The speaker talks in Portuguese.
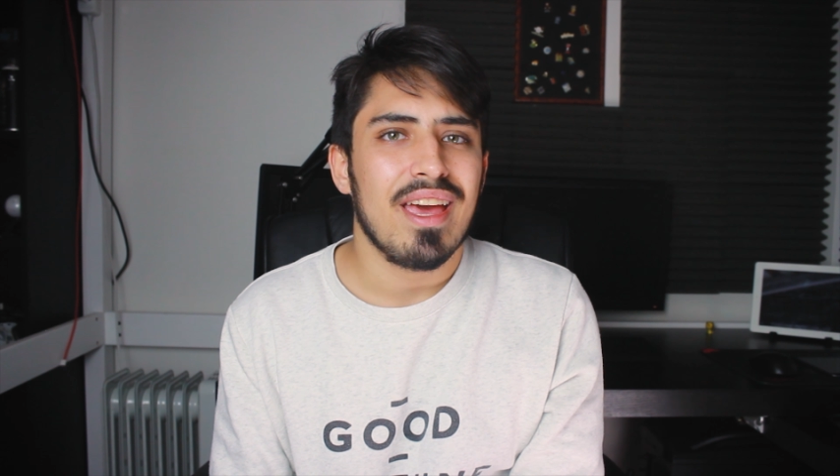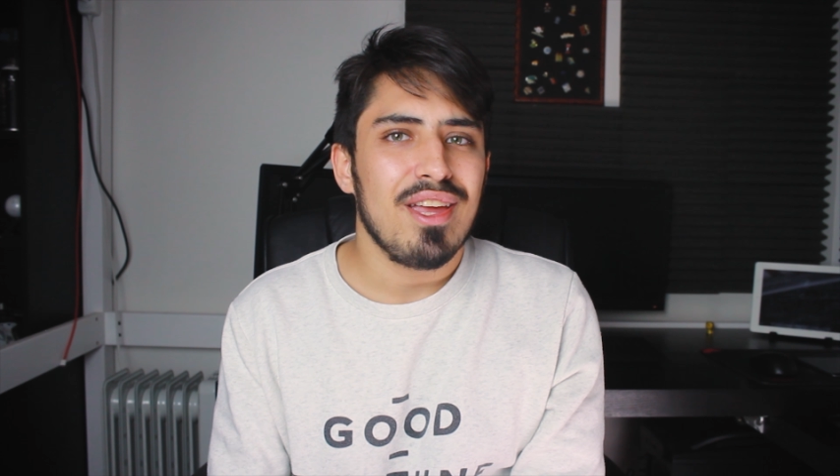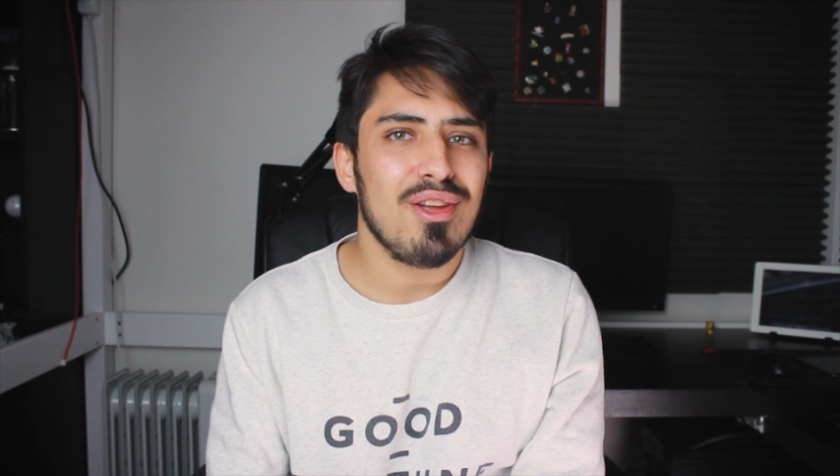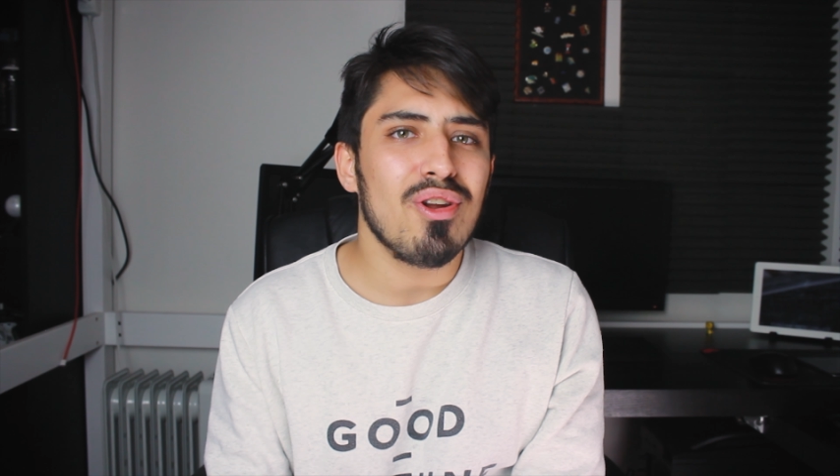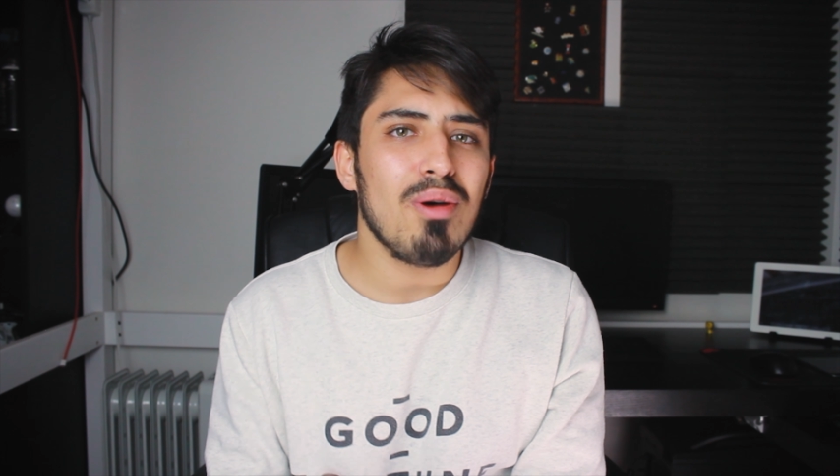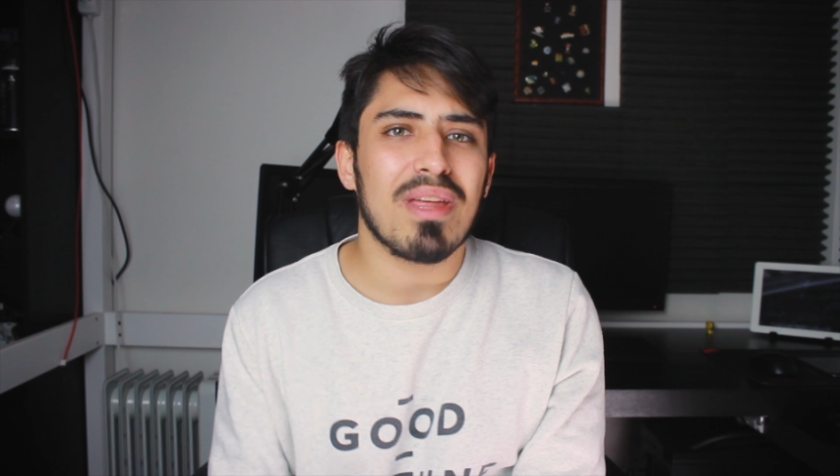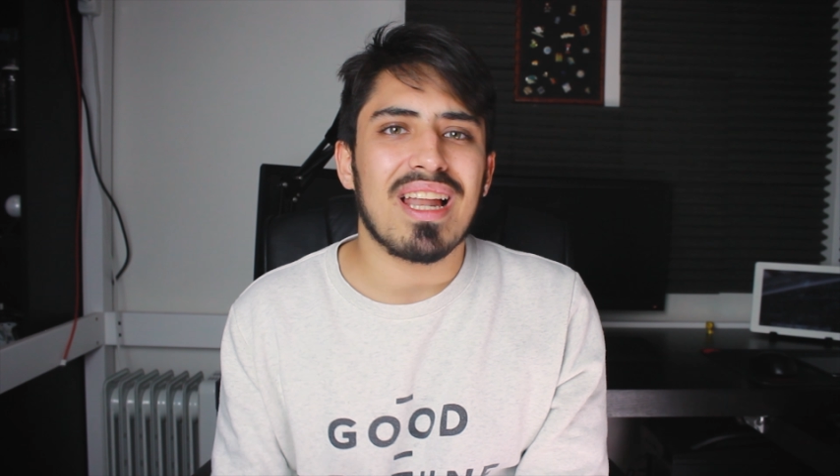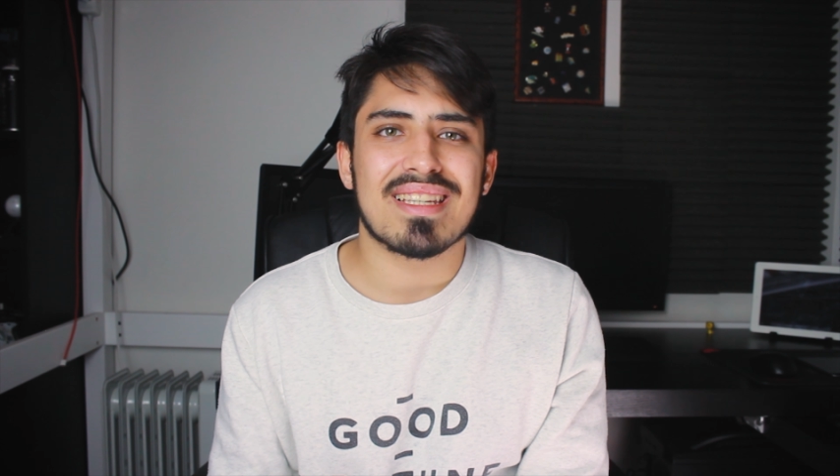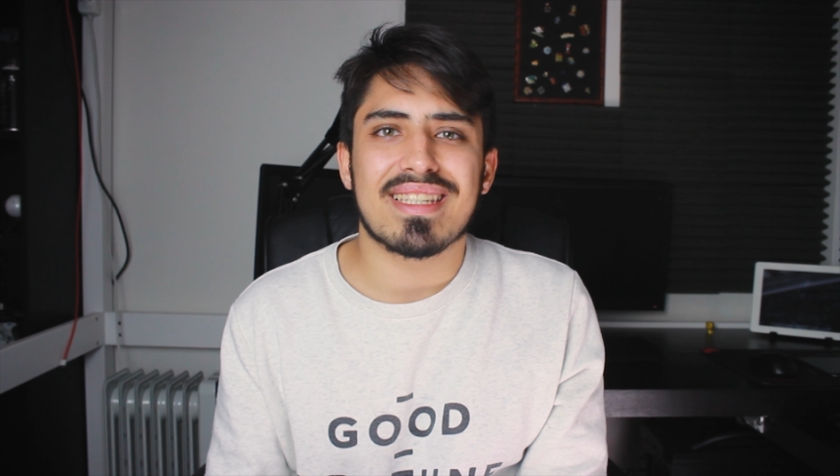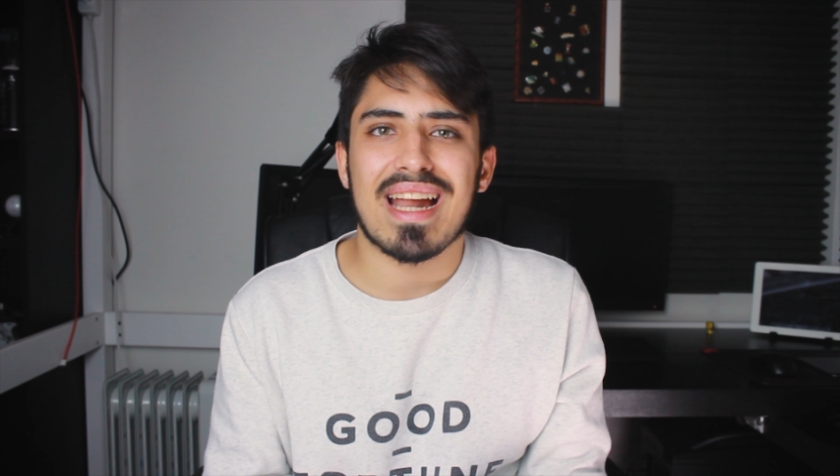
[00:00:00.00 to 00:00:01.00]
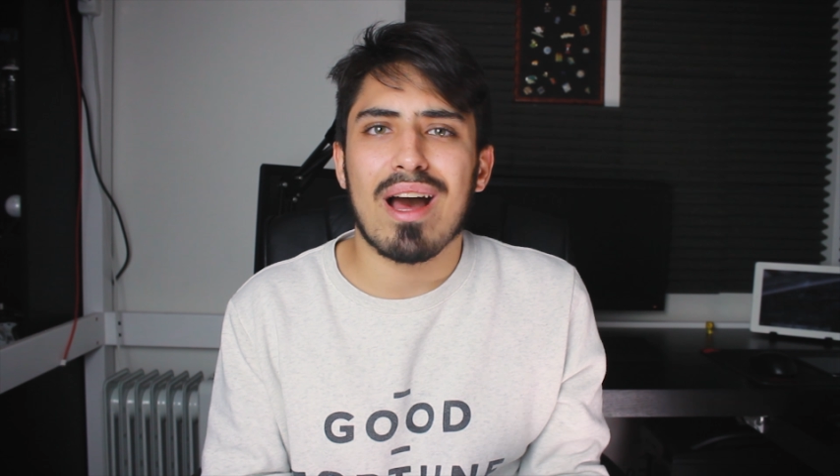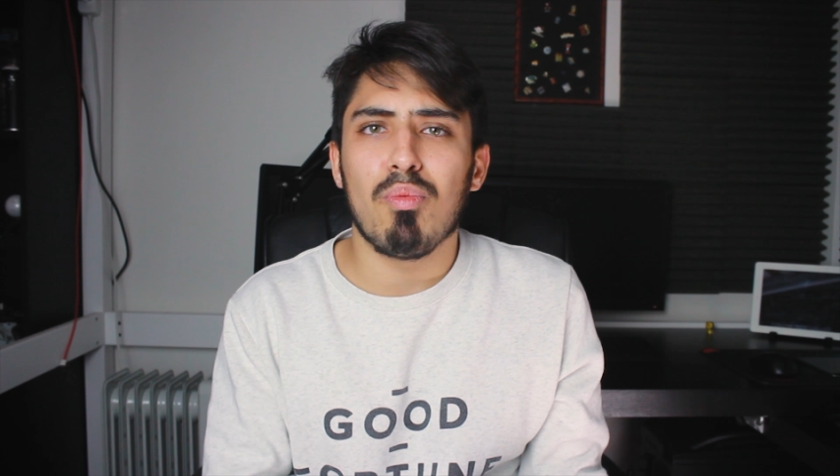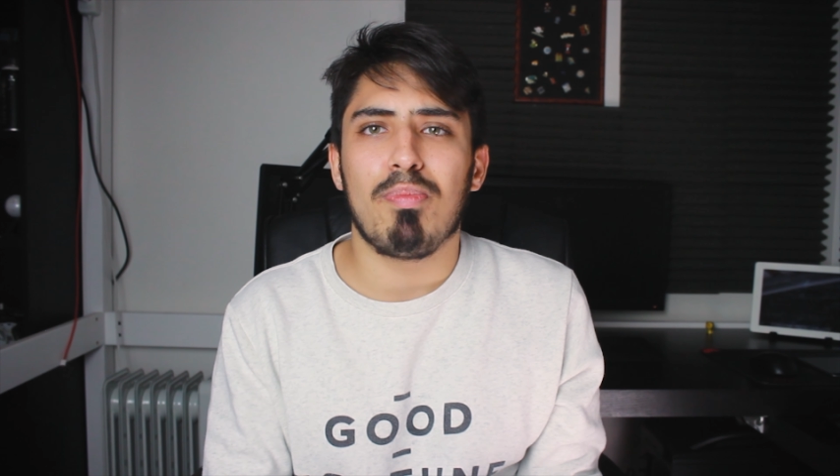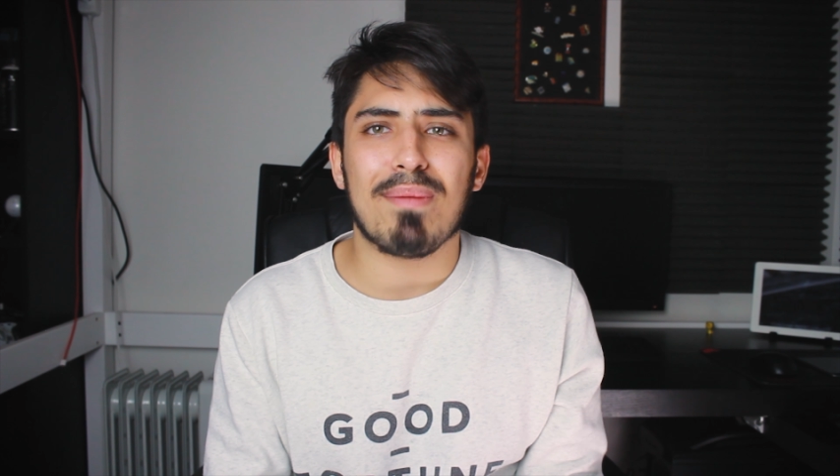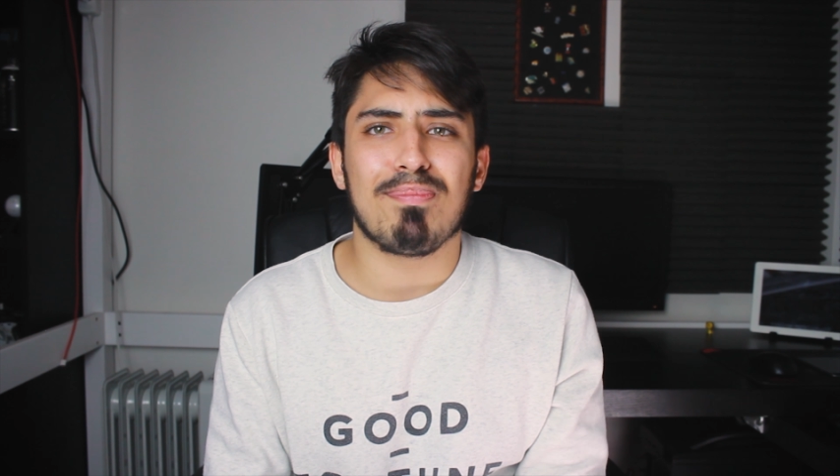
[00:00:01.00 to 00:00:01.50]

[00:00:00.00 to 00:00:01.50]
e o nome dela será O Pé